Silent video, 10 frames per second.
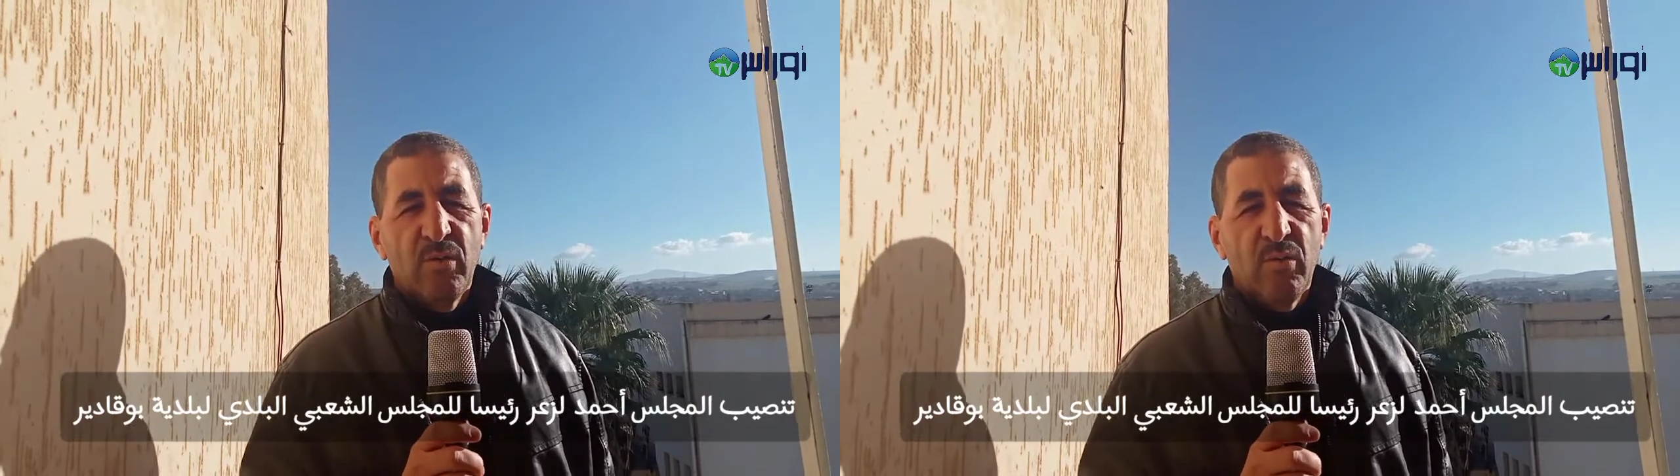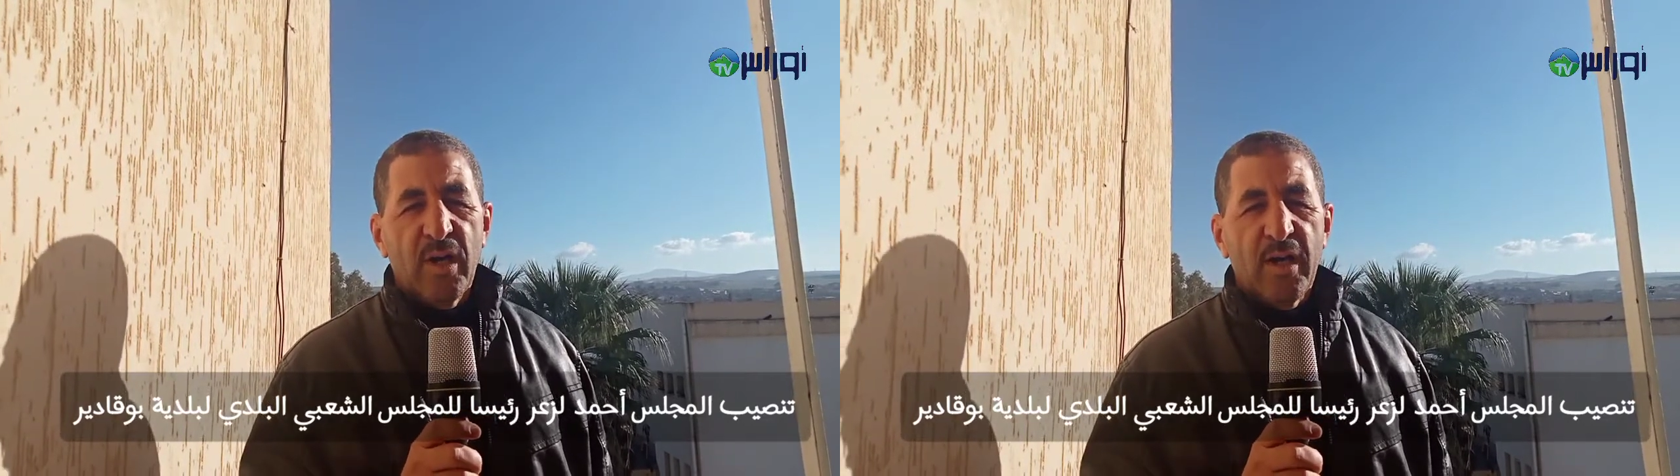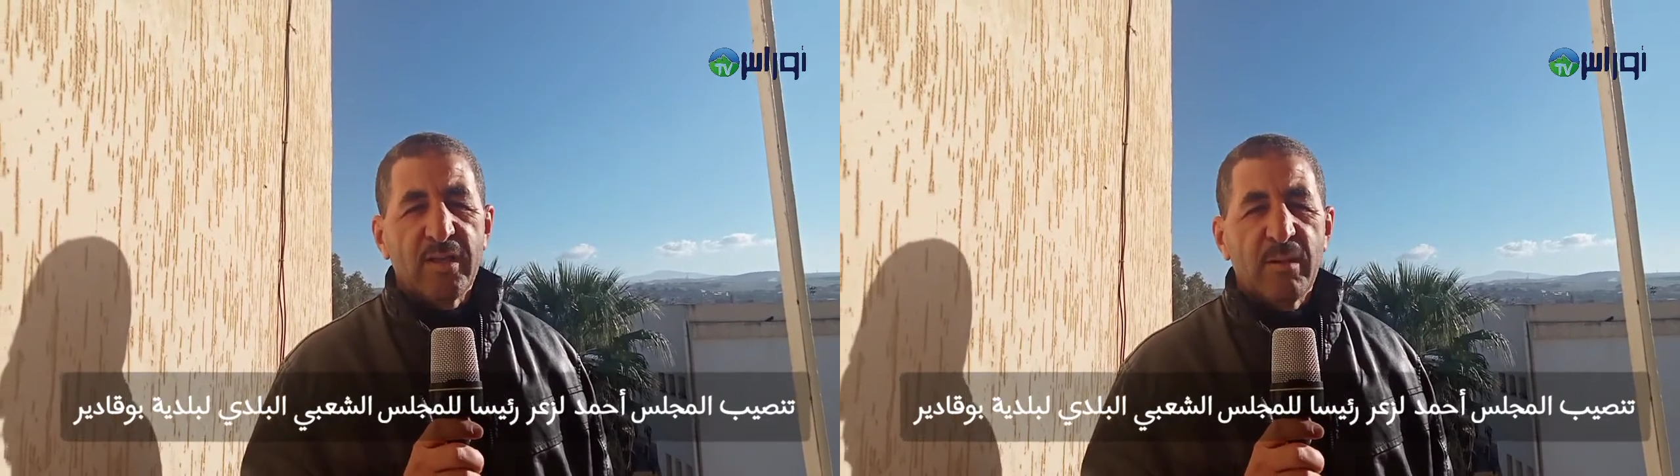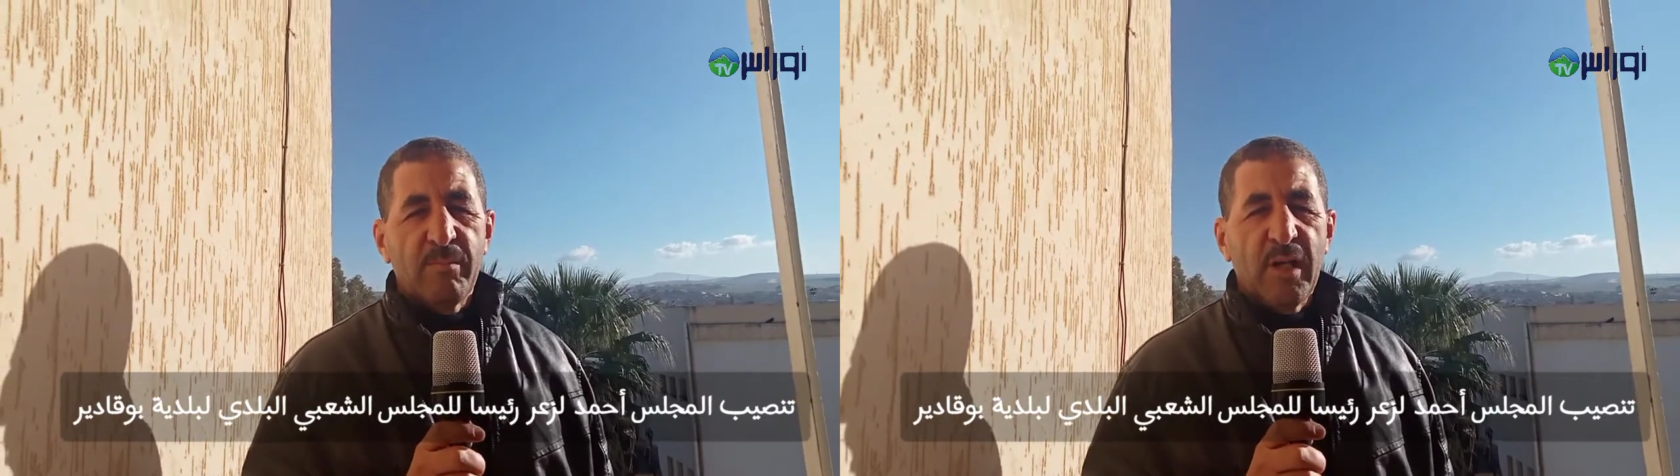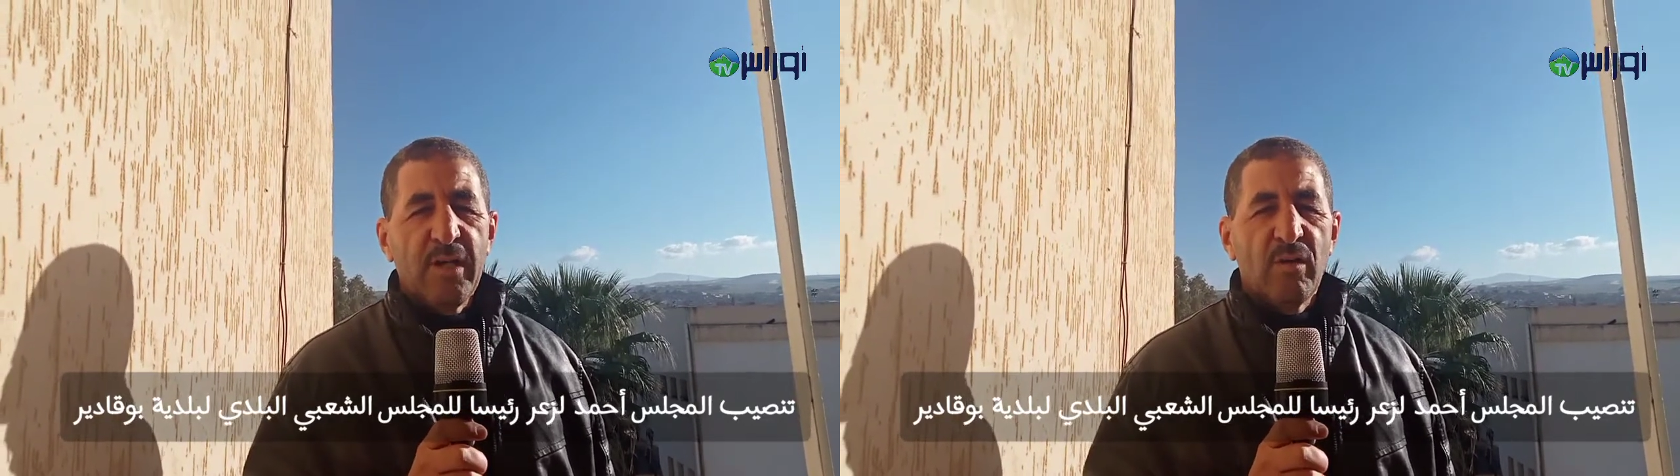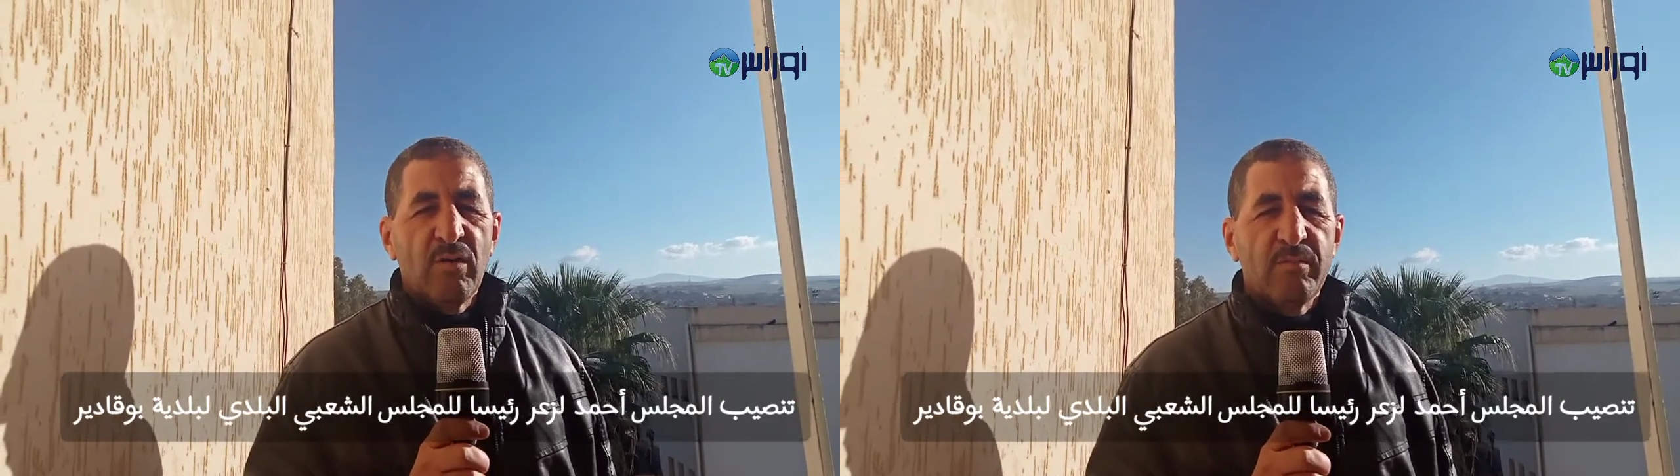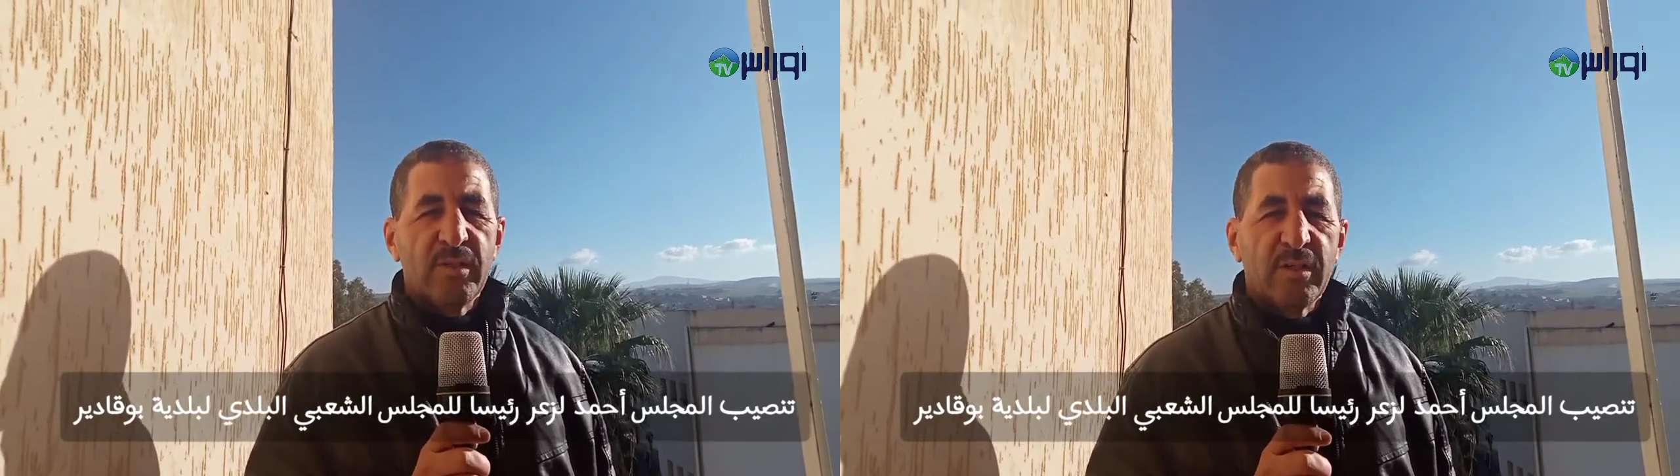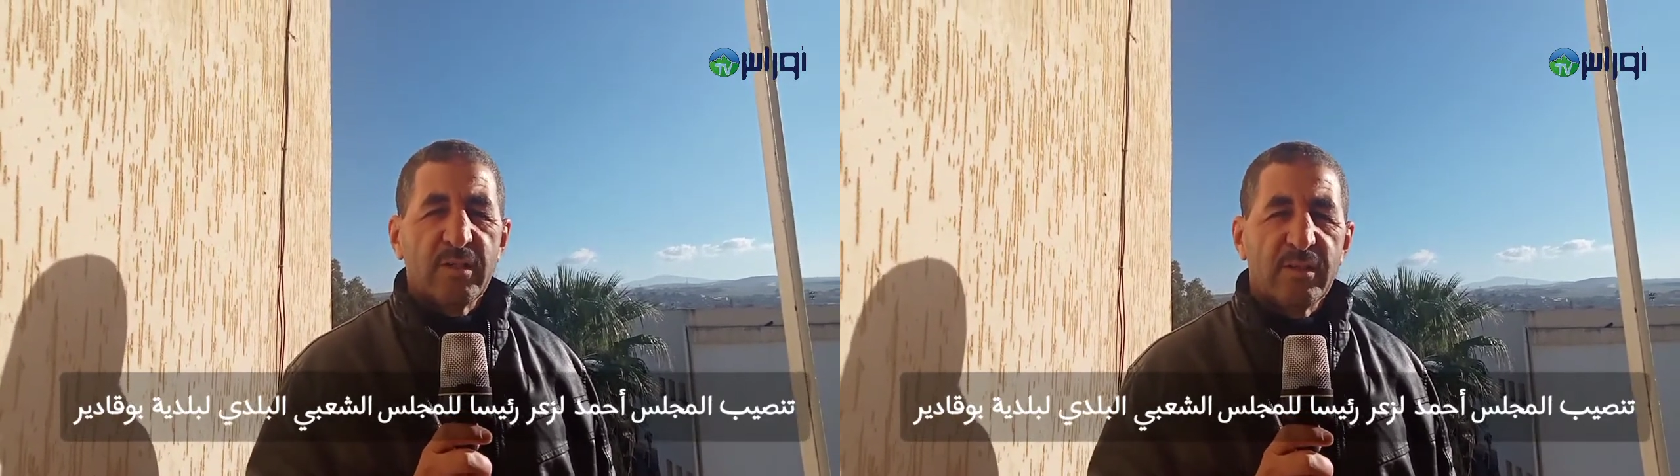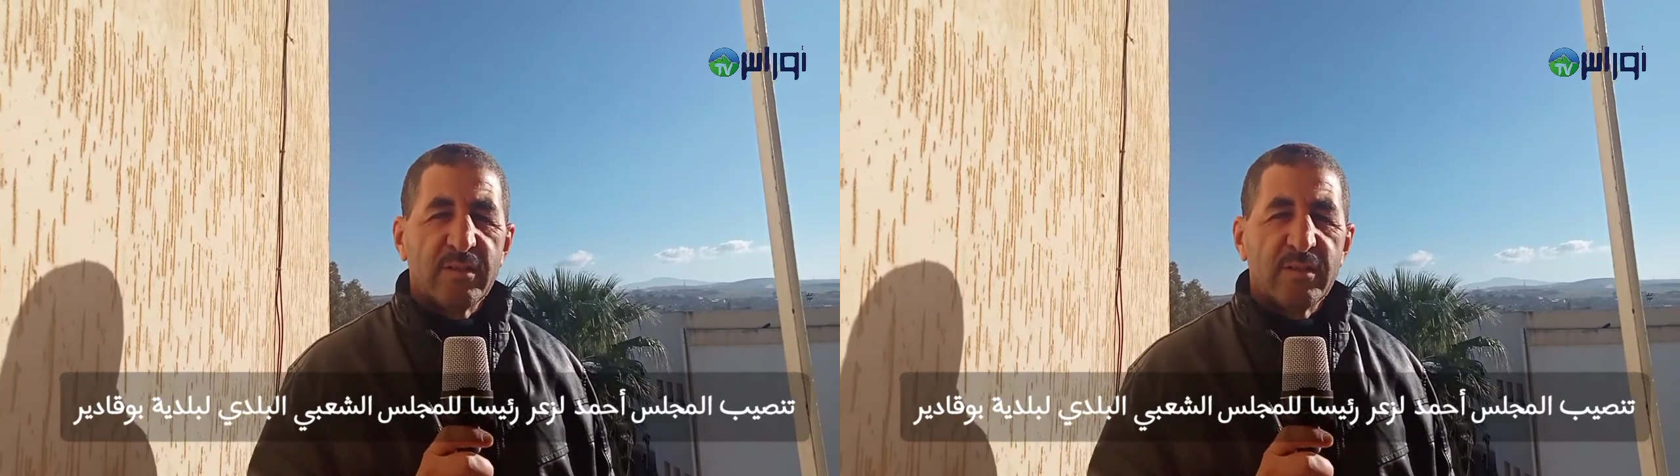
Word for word: وتم اليوم آه،